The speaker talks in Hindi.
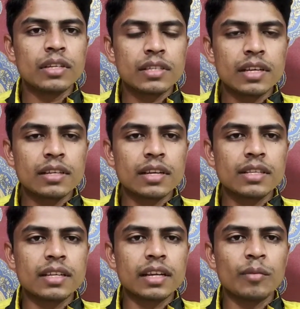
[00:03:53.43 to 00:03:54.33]
इसी के
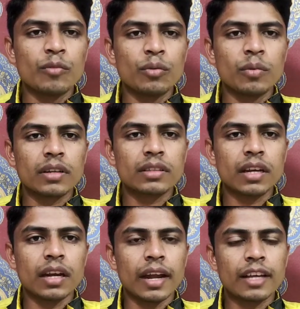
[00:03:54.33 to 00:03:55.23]
साथ चलिए मूव करते
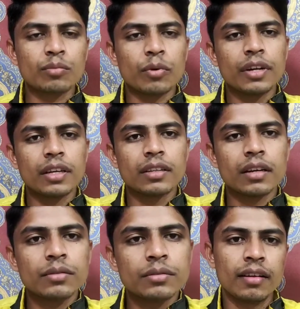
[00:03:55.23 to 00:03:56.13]
हैं नेक्स्ट पॉइंट की
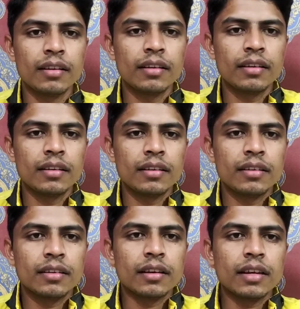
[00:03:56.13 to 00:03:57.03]
तरफ
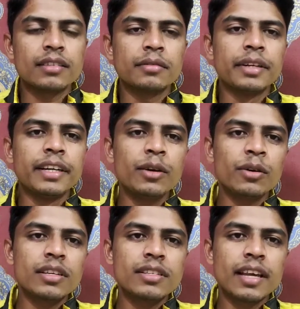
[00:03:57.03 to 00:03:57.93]
गैस
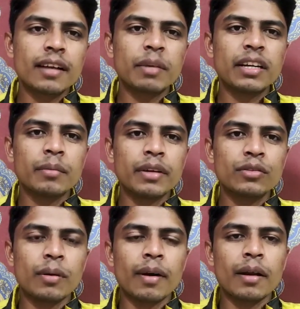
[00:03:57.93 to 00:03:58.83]
वीडियो के सेगमेंट में
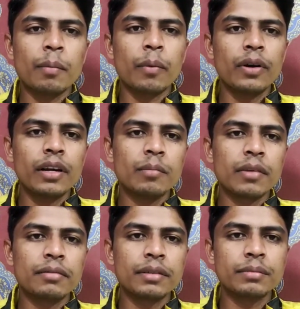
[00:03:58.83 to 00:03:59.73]
जो हमारा पॉइंट
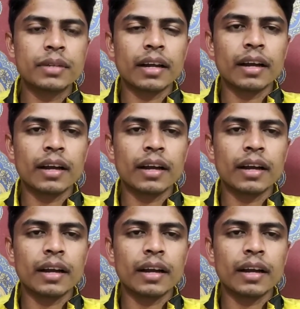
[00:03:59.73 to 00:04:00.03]
नंबर फिफ्थ